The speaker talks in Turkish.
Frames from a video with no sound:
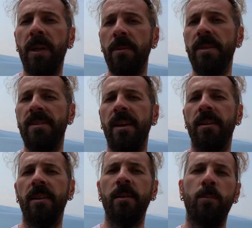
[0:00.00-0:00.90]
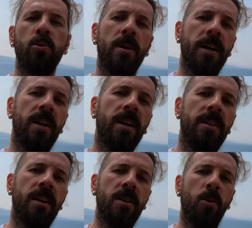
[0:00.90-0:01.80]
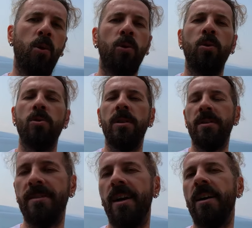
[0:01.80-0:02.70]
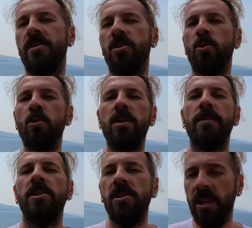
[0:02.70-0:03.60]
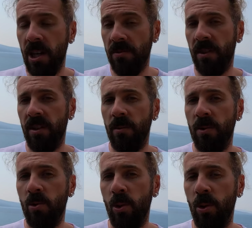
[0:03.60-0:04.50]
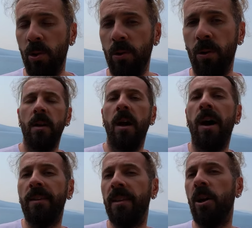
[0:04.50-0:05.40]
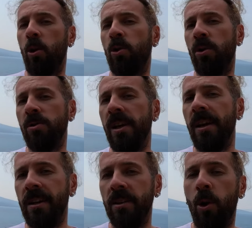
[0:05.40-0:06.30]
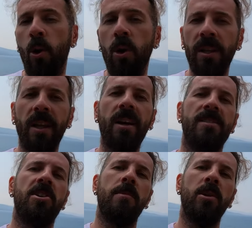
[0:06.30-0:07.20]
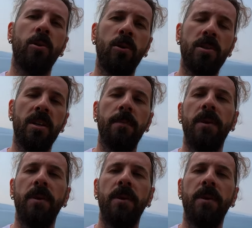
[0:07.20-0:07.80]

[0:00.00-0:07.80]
Bilim insanları bu zamana kadar okyanusların sadece %5'ini keşfettiğimizi söylüyor. Hatta okyanuslar hakkında o kadar az şey biliyoruz ki